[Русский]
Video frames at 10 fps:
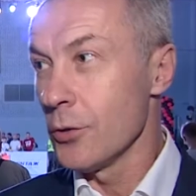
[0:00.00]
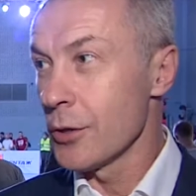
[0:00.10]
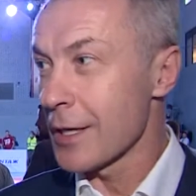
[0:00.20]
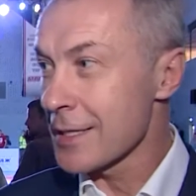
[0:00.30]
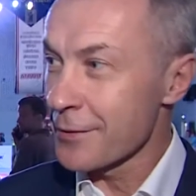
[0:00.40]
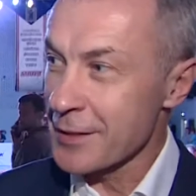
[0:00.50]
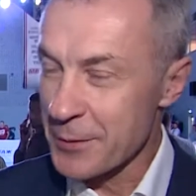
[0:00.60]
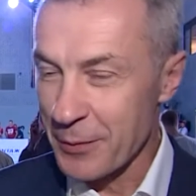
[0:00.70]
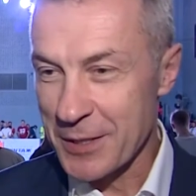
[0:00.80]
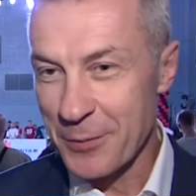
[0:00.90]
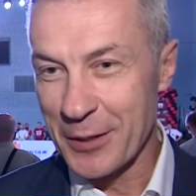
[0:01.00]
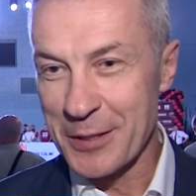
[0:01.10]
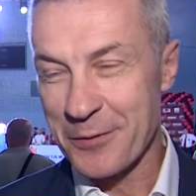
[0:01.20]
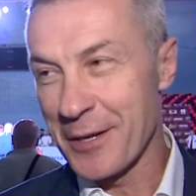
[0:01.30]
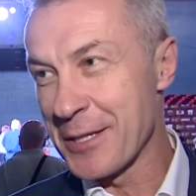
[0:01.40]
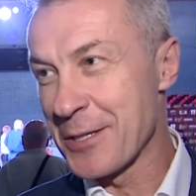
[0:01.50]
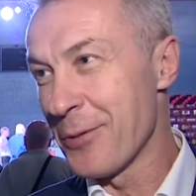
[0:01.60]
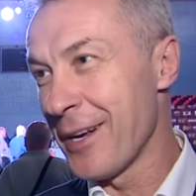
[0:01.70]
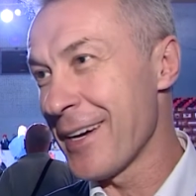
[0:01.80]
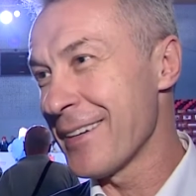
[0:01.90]
Ярославские спортсмены на своей
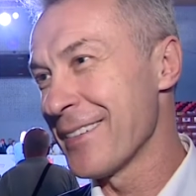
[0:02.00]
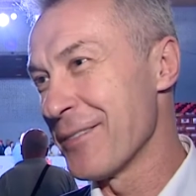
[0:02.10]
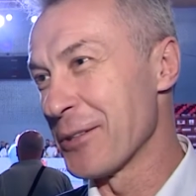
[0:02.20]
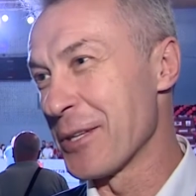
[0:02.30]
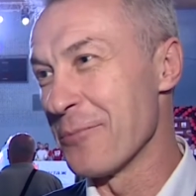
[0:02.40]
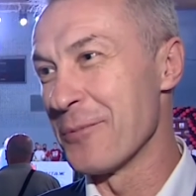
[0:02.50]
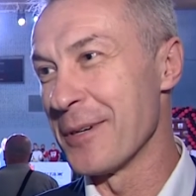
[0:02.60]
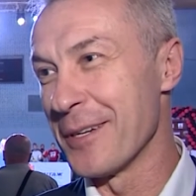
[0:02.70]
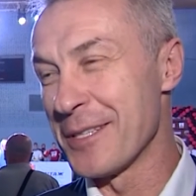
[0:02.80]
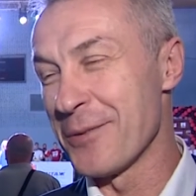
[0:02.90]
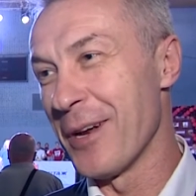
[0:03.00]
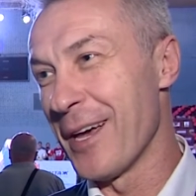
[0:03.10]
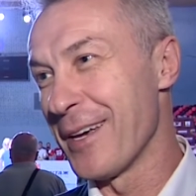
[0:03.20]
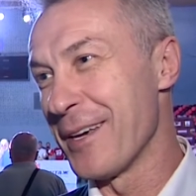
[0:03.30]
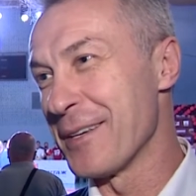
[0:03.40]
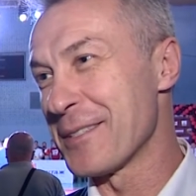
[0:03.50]
земле. Вот им и земля, и